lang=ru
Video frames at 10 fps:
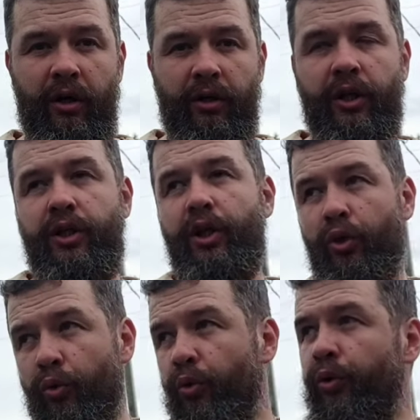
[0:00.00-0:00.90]
Дожди
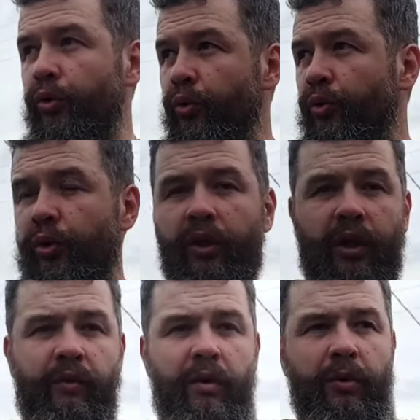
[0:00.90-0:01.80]
идут, идут, ну,
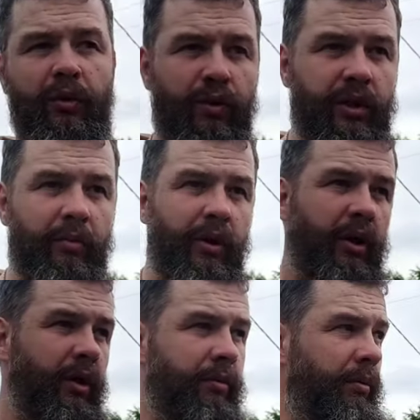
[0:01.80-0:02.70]
кратковременно. То есть там,
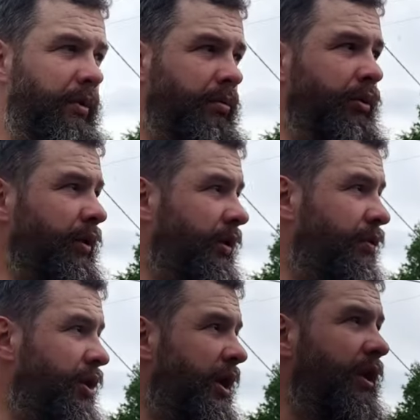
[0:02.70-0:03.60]
например, был там
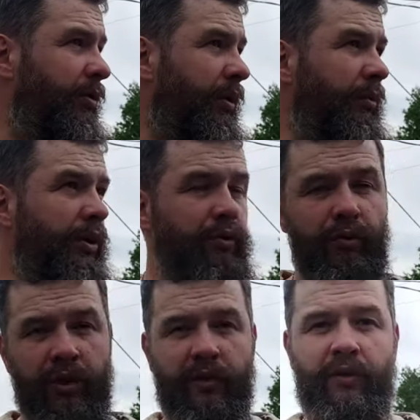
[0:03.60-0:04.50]
вчера, например,
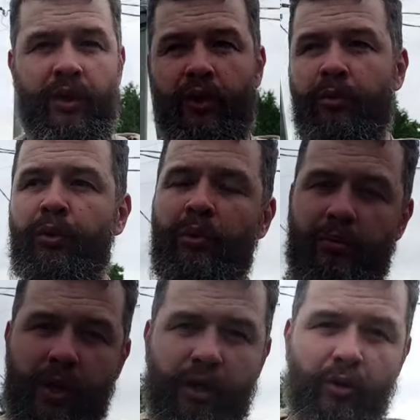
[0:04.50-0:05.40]
сегодня, завтра нет, а потом
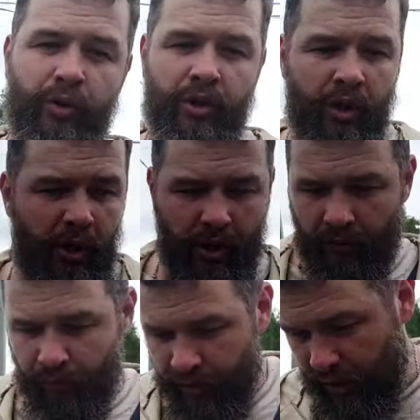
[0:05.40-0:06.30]
опять дождь.
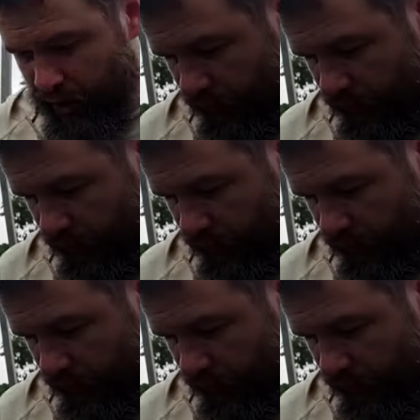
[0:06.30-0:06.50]
Вот, и даже